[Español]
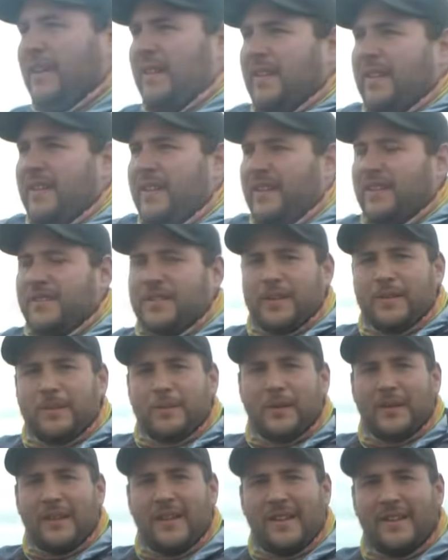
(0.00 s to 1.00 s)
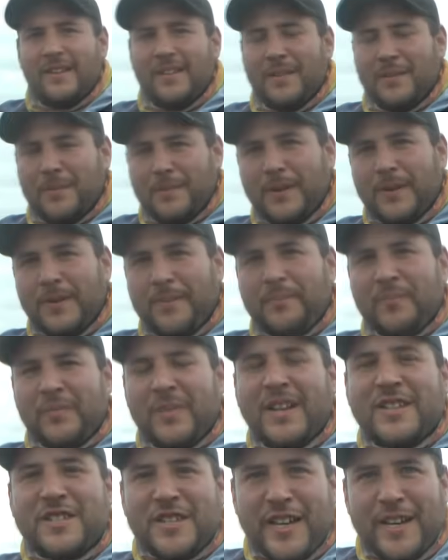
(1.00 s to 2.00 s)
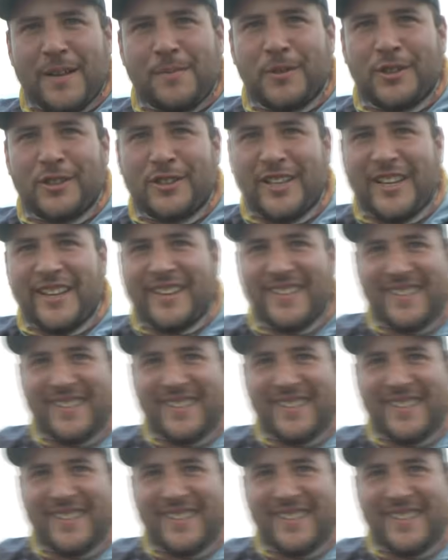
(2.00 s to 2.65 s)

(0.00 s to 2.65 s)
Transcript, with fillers: Espectacular, felicito. Bueno, nombre. Ezequiel Mondotei.